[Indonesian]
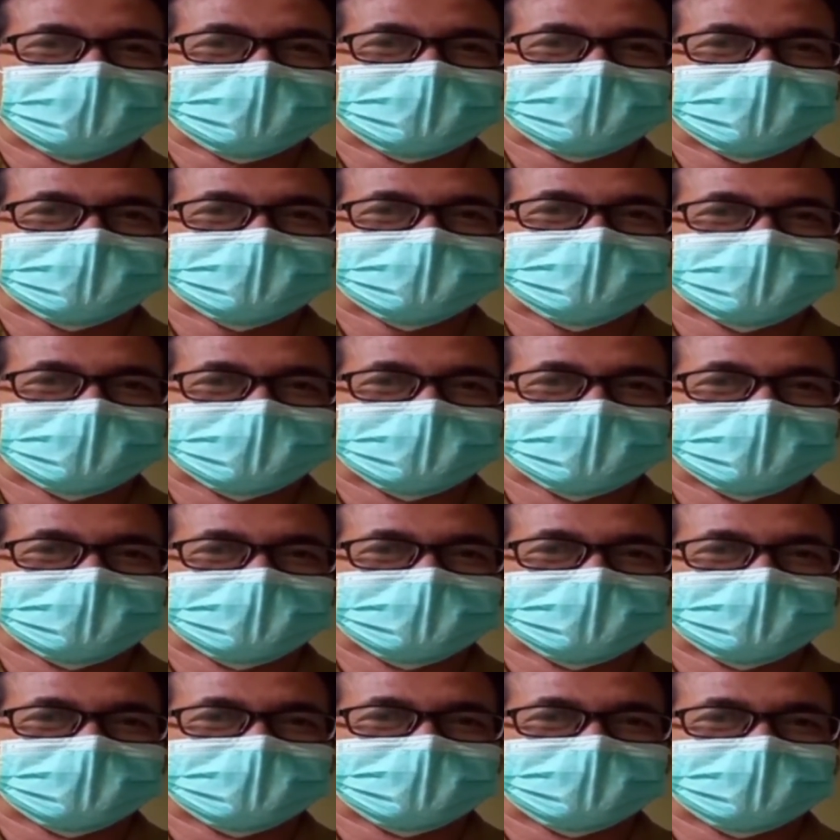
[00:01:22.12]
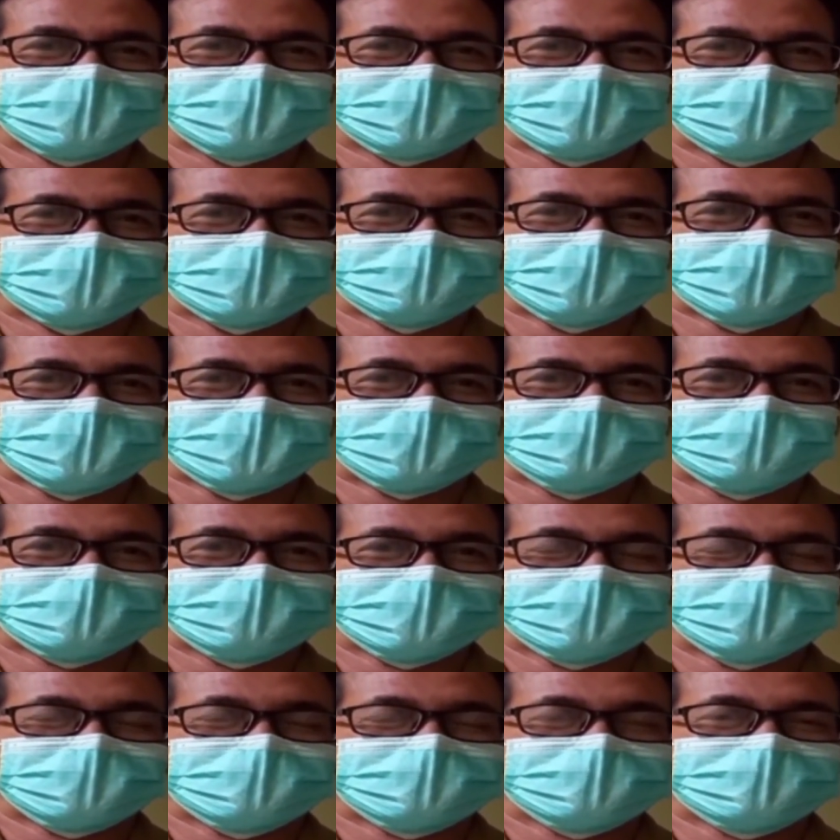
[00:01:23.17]
itu alasan karena
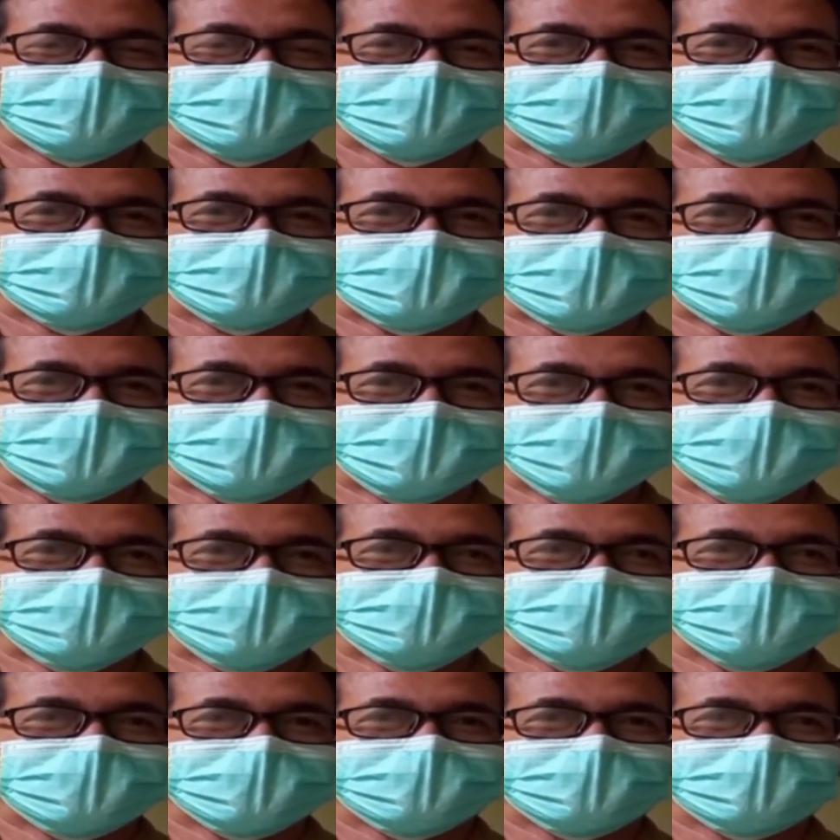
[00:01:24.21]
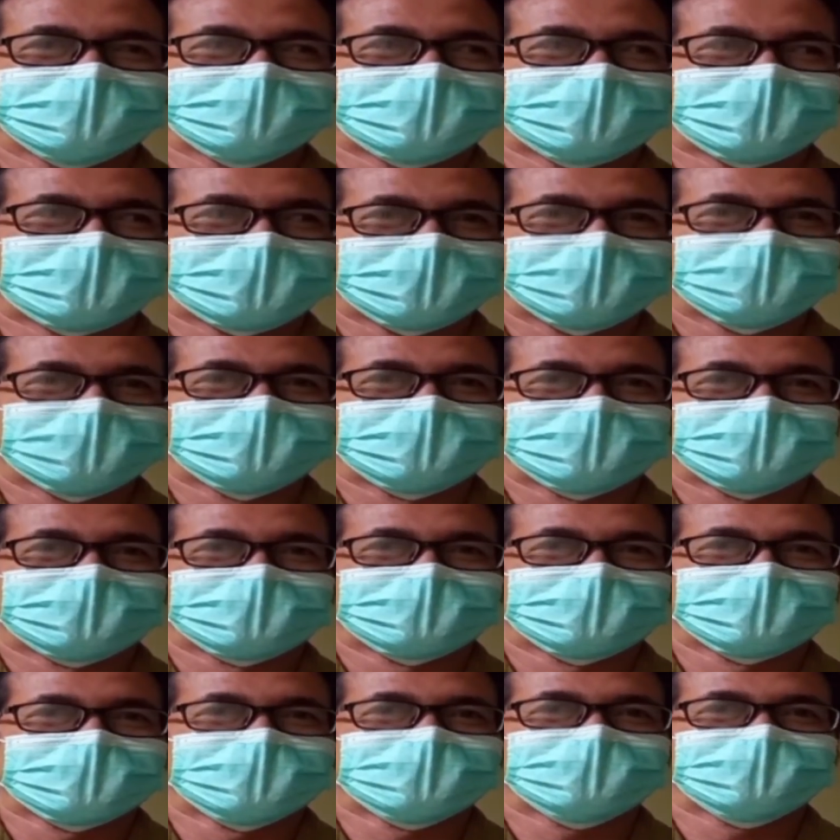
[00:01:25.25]
teman-teman medis itu emang ada
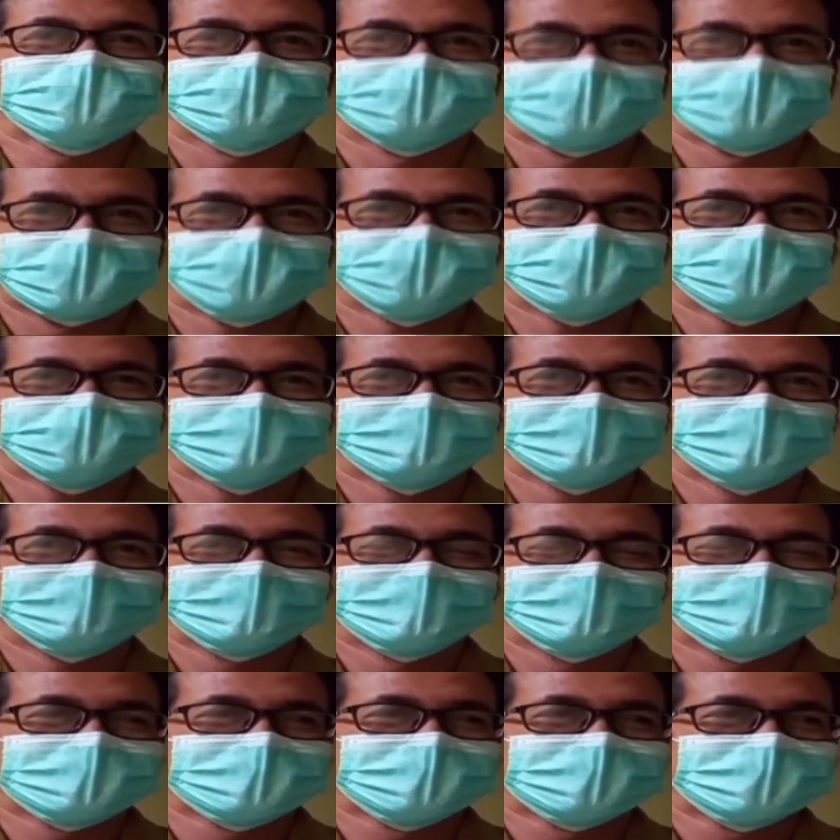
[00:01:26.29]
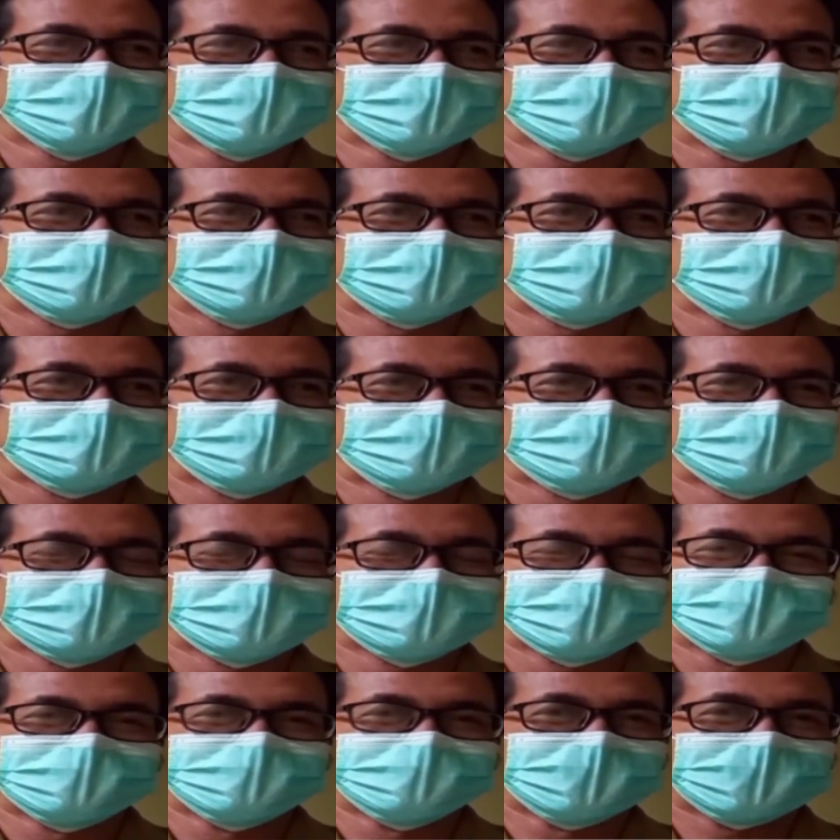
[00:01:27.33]
yang lagi isoman mm -hmm. jadi
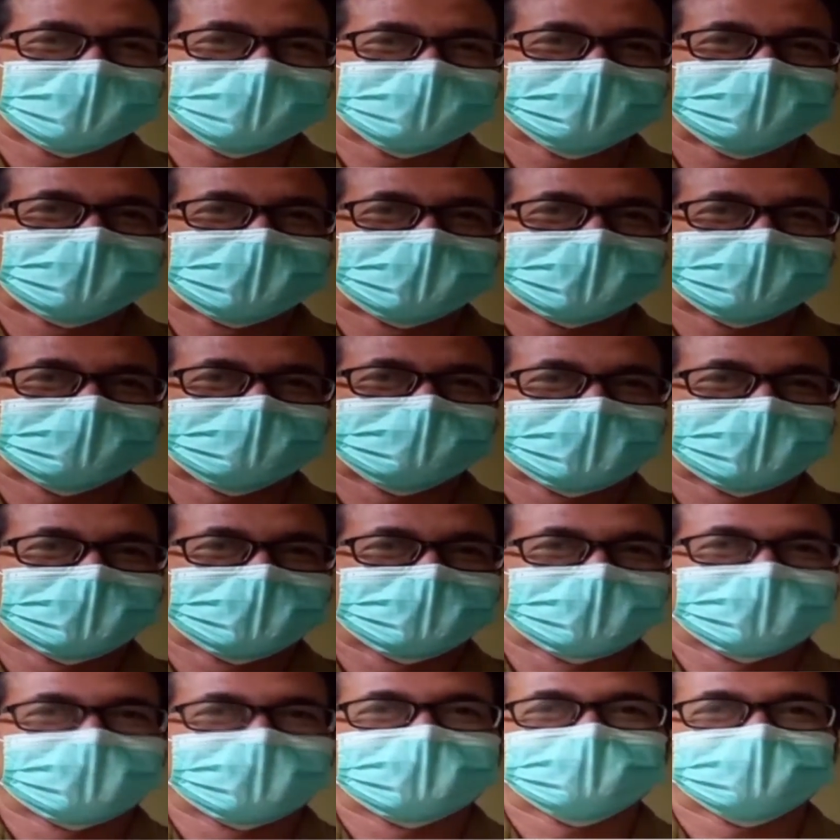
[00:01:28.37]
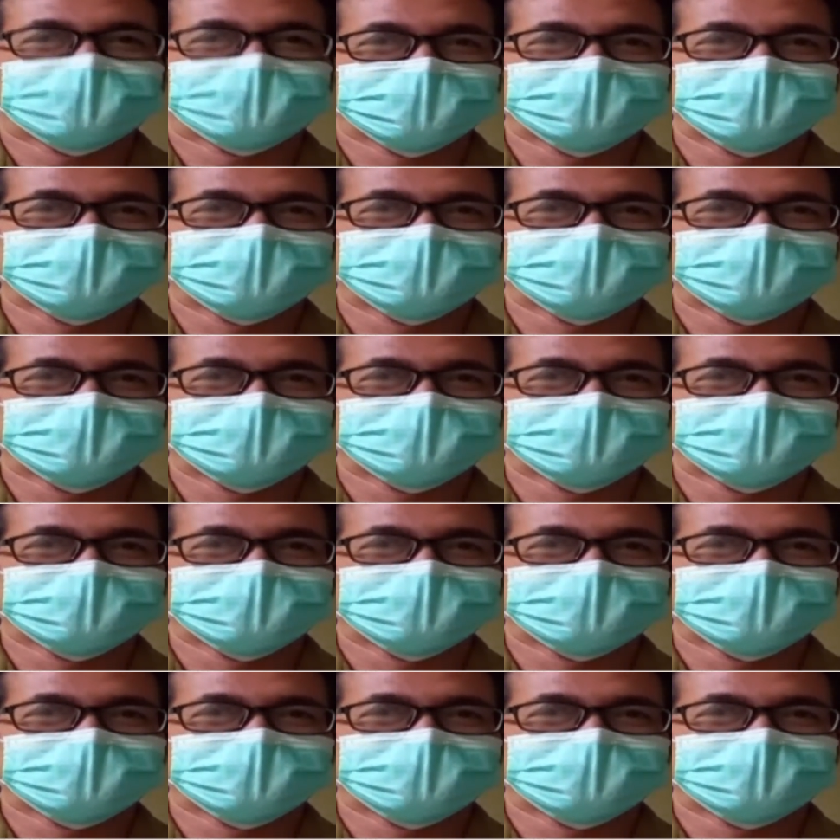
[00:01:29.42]
tidak bisa memberikan pelayanan